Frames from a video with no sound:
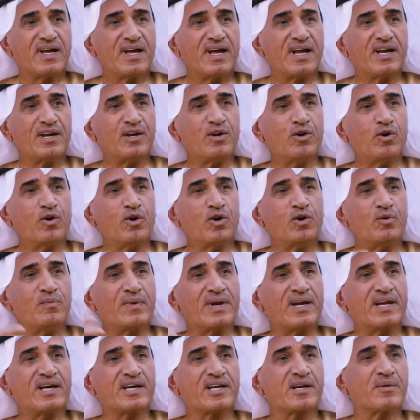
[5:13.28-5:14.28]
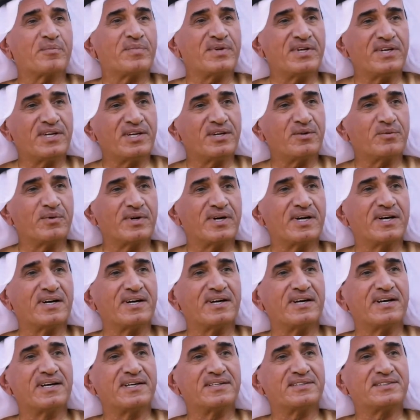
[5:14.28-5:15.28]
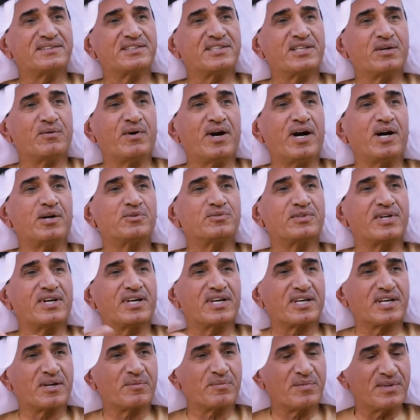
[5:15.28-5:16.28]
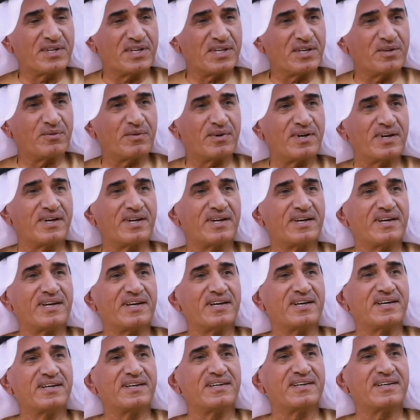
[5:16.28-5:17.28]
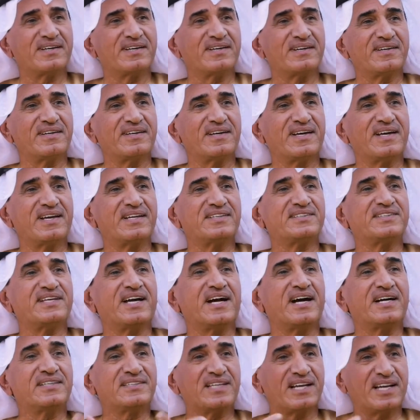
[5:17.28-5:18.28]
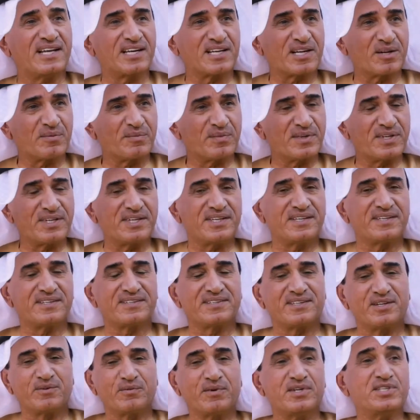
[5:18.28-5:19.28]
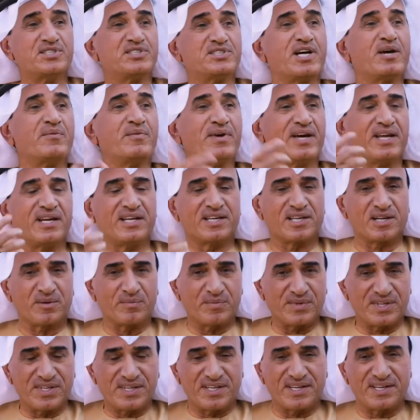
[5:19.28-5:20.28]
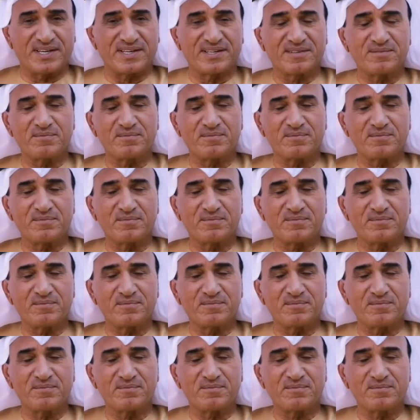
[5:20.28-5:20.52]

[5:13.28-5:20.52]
الحلم العربي والتوحد العربي صحيح. والاتحاد العربي والجامعه العربيه